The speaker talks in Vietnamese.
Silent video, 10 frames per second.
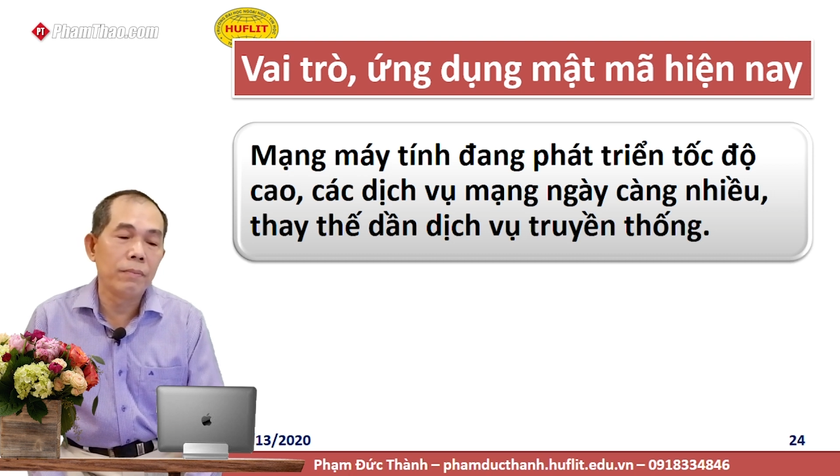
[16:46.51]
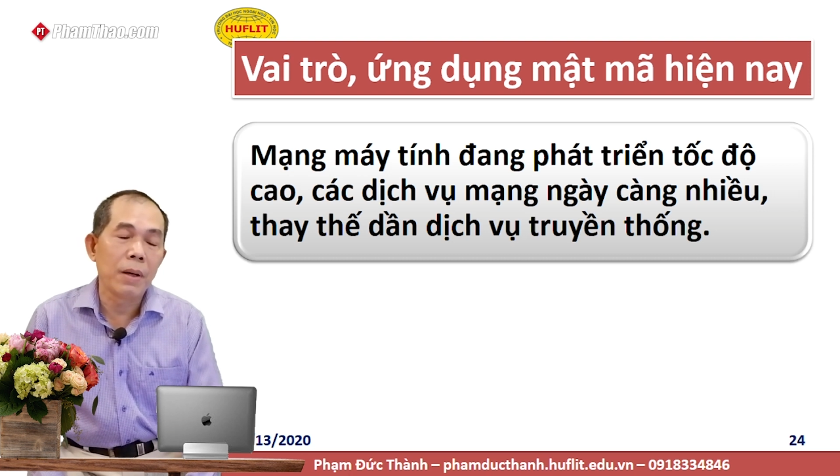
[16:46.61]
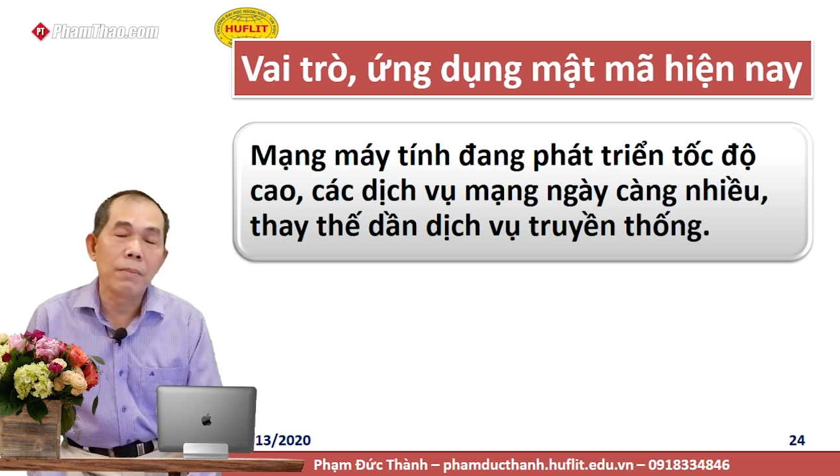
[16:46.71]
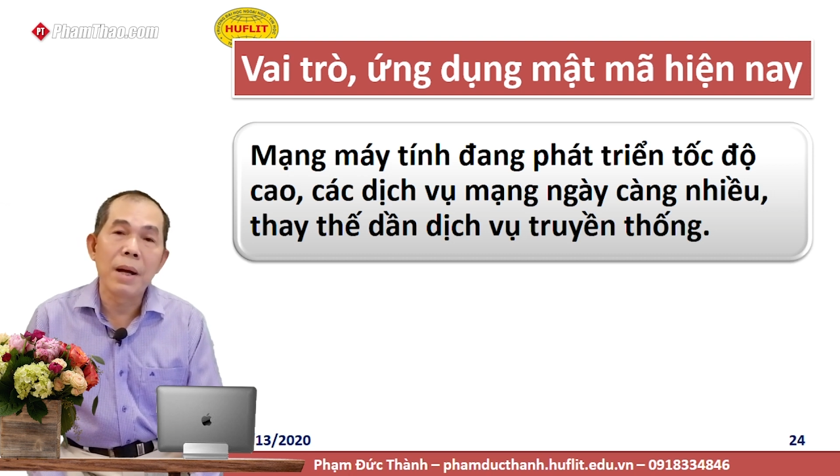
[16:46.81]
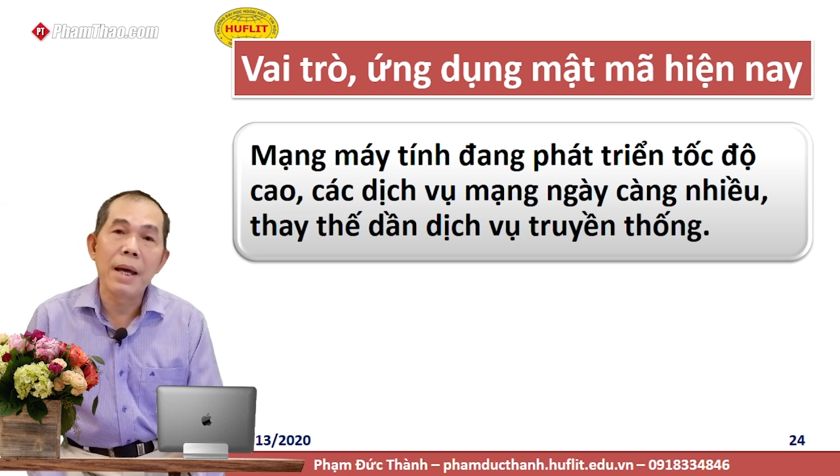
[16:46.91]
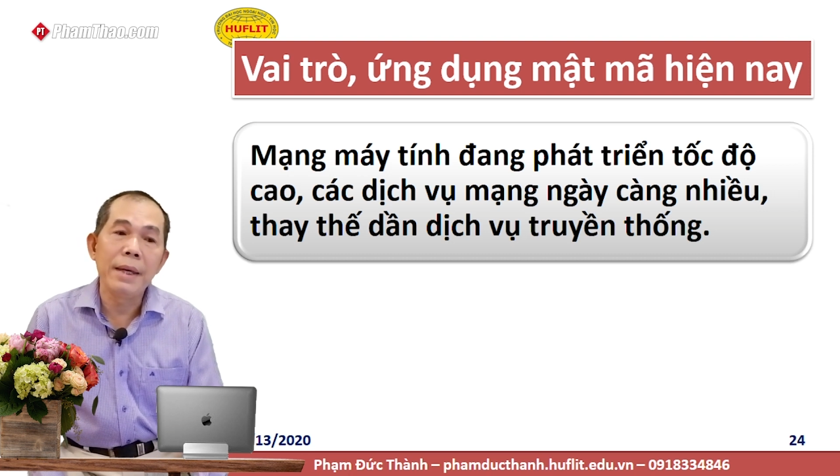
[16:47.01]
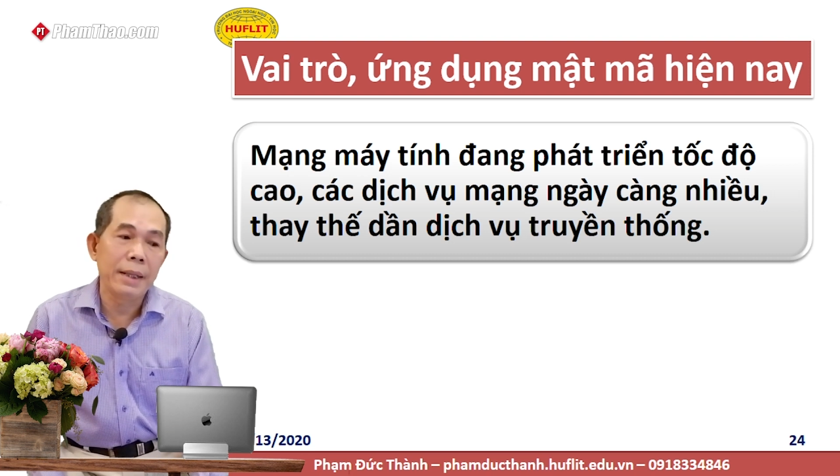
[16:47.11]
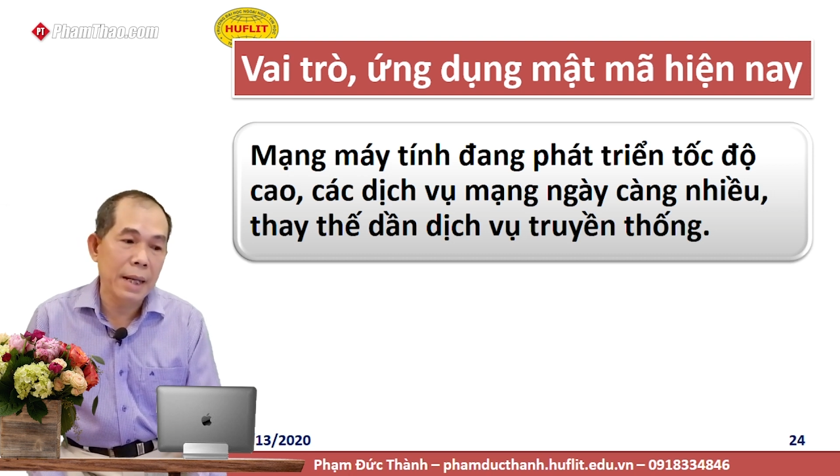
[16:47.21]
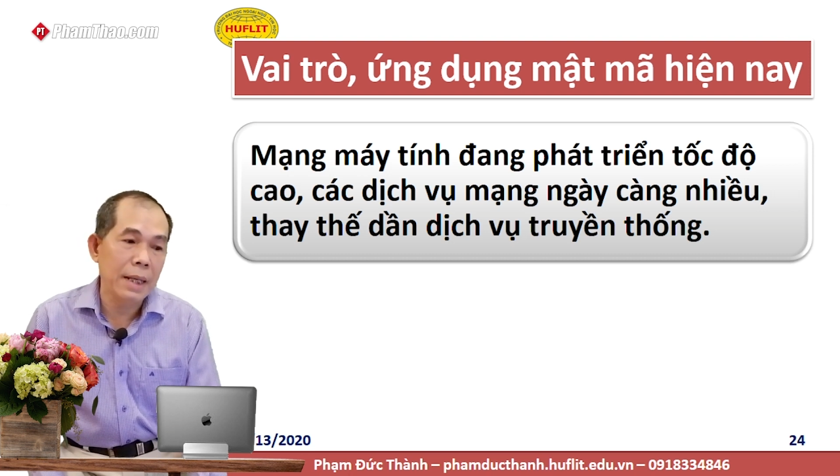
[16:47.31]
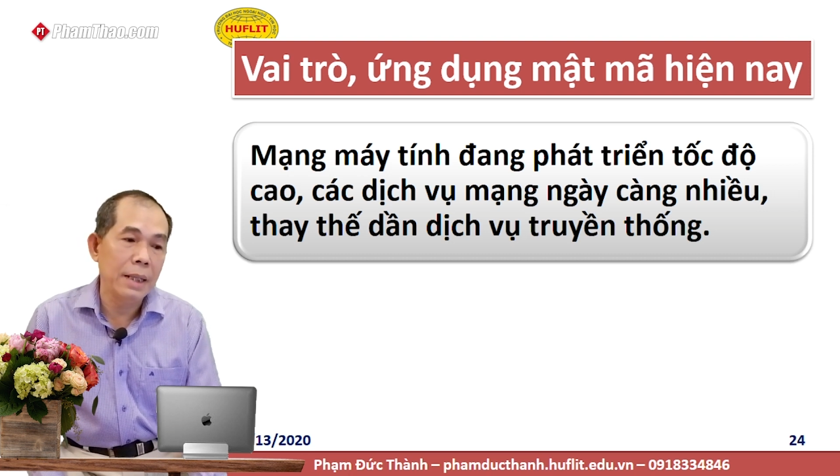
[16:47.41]
mật mã
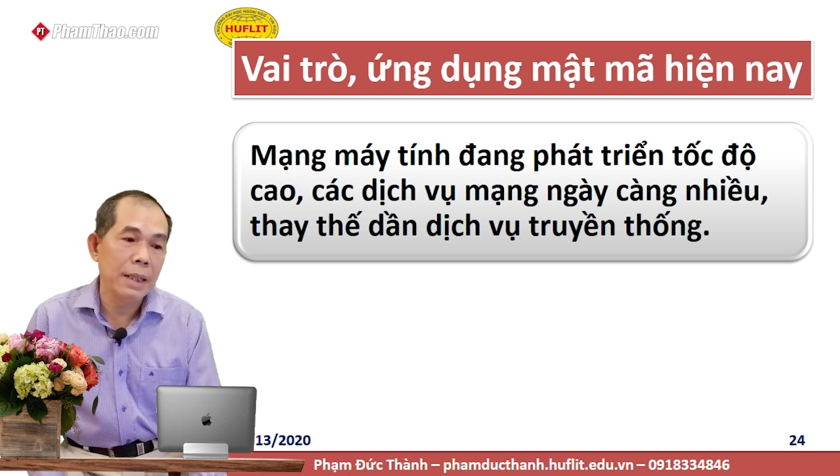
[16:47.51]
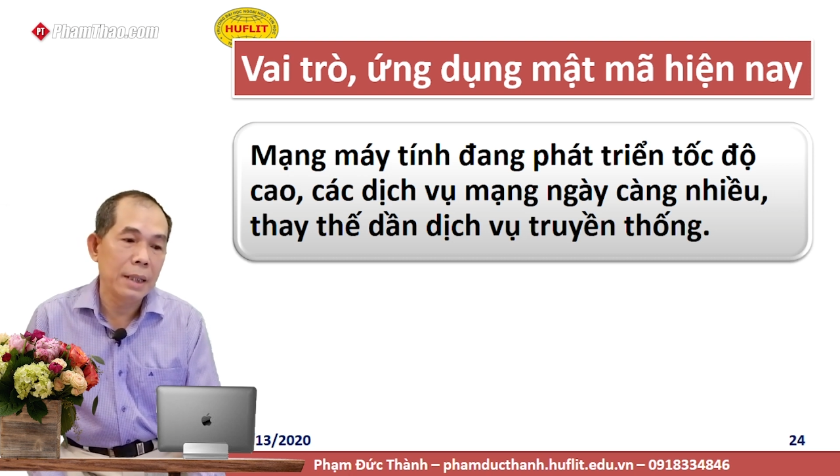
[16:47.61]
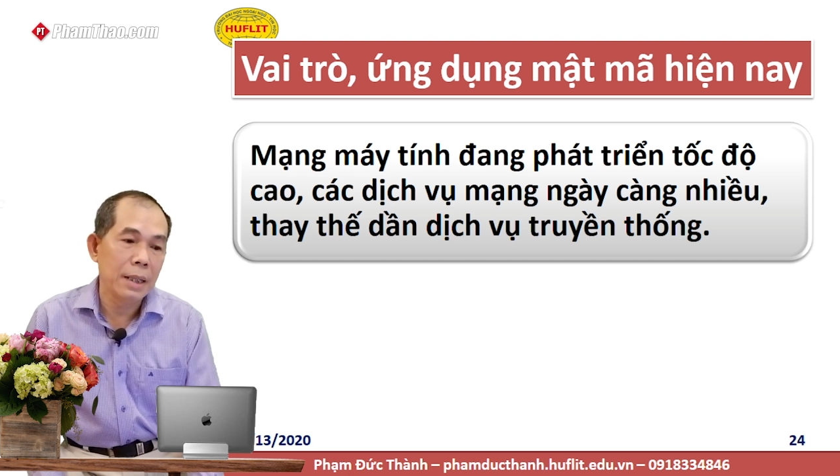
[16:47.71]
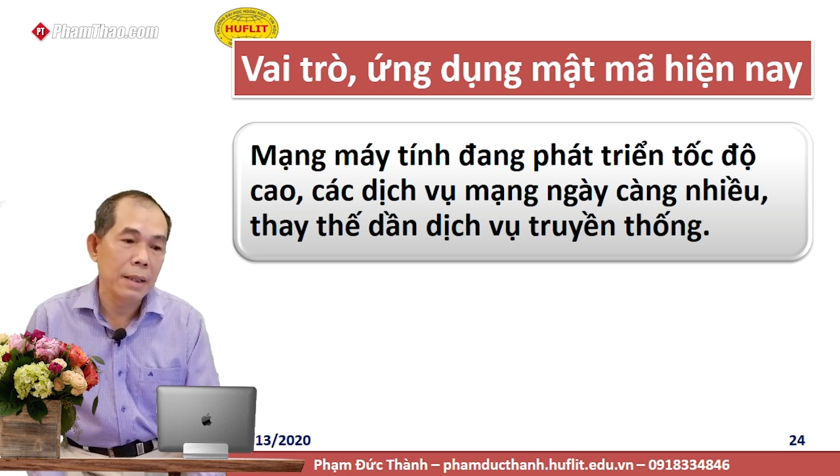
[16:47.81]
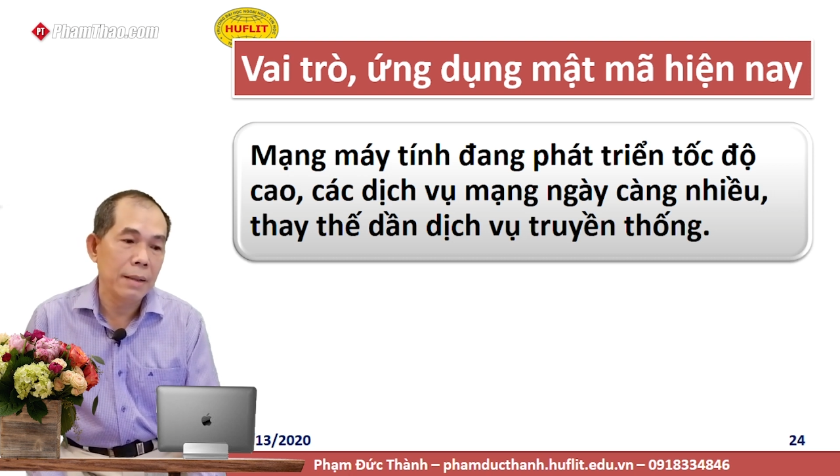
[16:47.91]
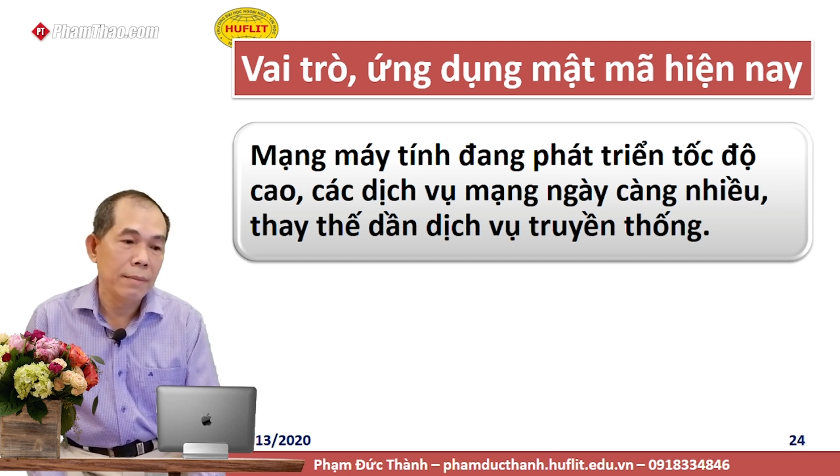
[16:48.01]
hiện nay đó